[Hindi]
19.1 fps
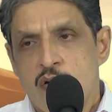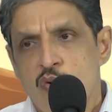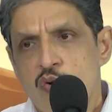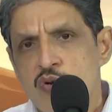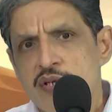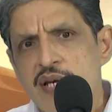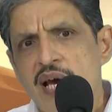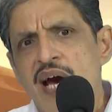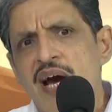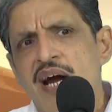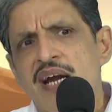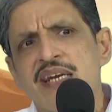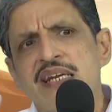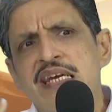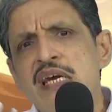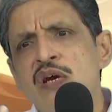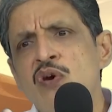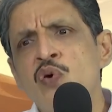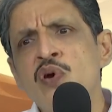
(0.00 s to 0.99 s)
ऊर्जा
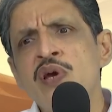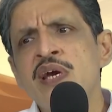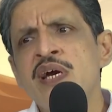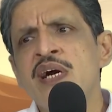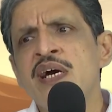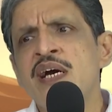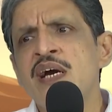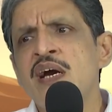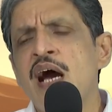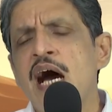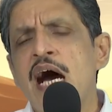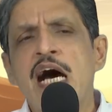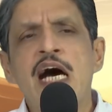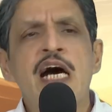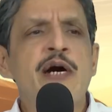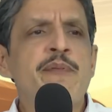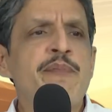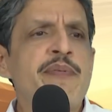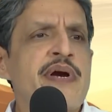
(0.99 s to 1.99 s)
अटकी हुई है
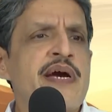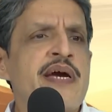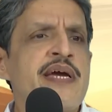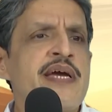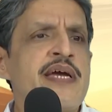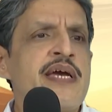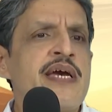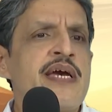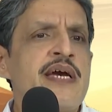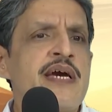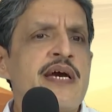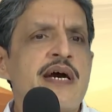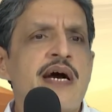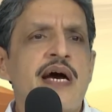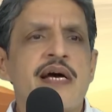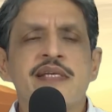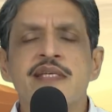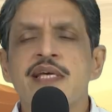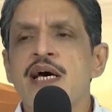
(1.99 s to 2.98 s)
आप कहेंगे
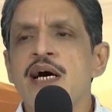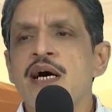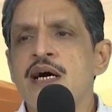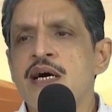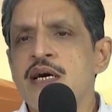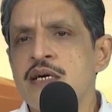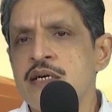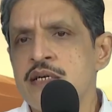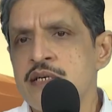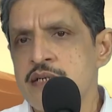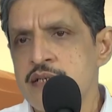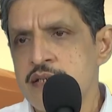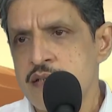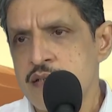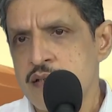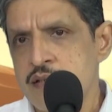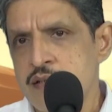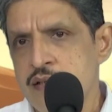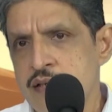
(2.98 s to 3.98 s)
ऐसा
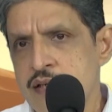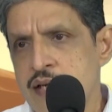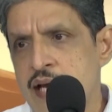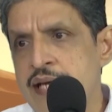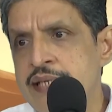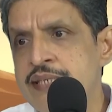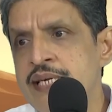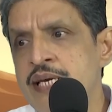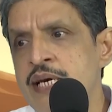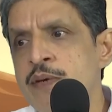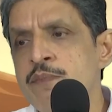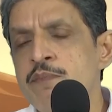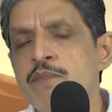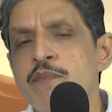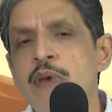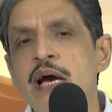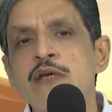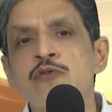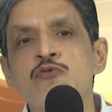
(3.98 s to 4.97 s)
कैसे हम
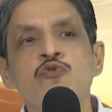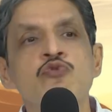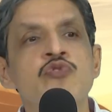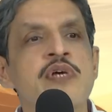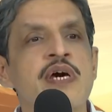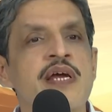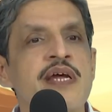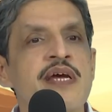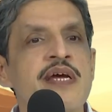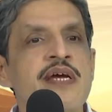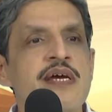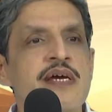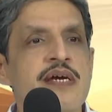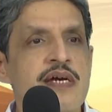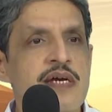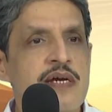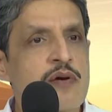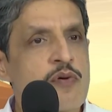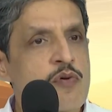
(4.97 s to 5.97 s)
महसूस करें
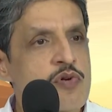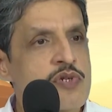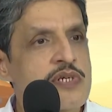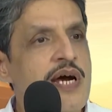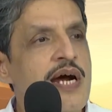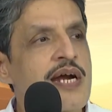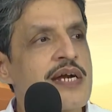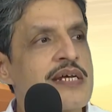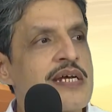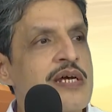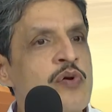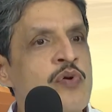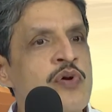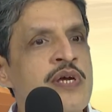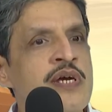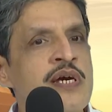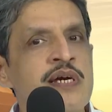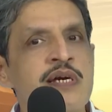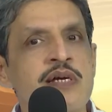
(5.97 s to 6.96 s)
कि ऊर्जा अटकी
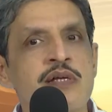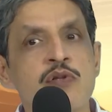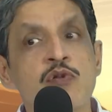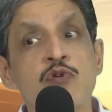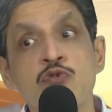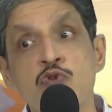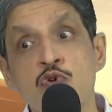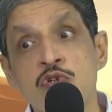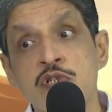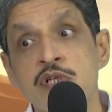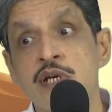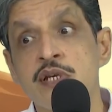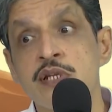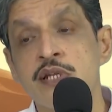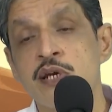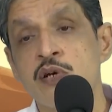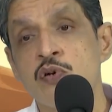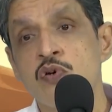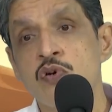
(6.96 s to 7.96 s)
हुई है तो सोच कर
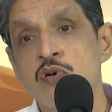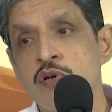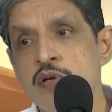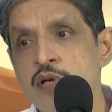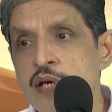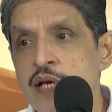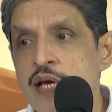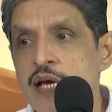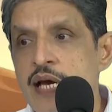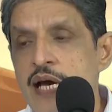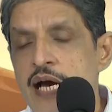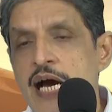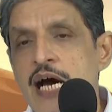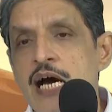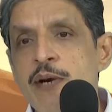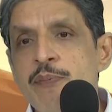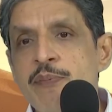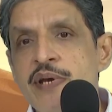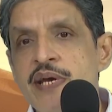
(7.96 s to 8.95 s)
देखो
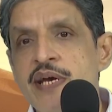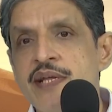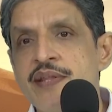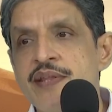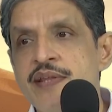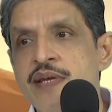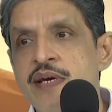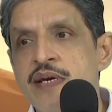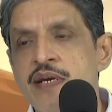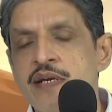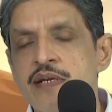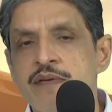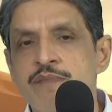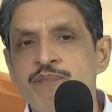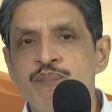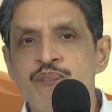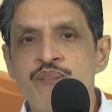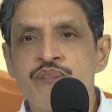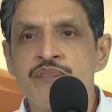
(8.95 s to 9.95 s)
आपके अंदर
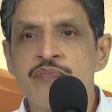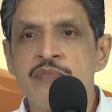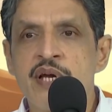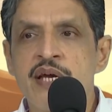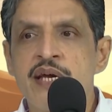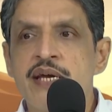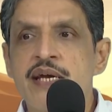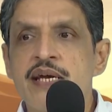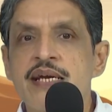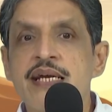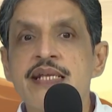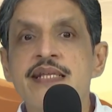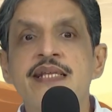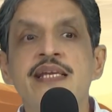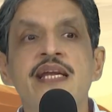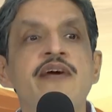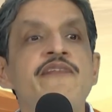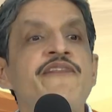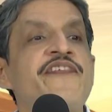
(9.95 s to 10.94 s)

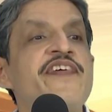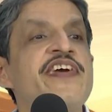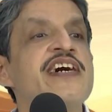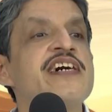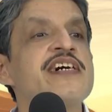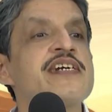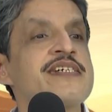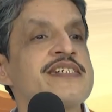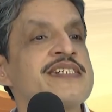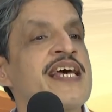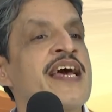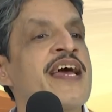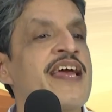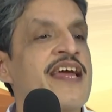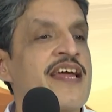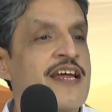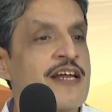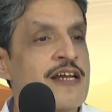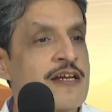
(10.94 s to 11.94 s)
कितने फियर्स हैं